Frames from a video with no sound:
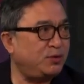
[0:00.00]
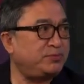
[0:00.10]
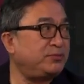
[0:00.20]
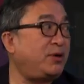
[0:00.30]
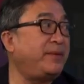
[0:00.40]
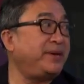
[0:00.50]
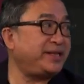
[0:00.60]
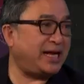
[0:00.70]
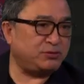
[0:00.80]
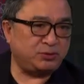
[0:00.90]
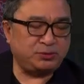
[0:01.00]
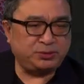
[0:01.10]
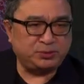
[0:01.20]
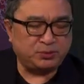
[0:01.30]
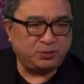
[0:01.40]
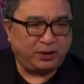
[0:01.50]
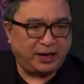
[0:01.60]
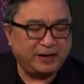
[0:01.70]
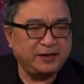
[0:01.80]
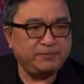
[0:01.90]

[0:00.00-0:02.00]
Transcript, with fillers: 不过我还没打算去中国啊。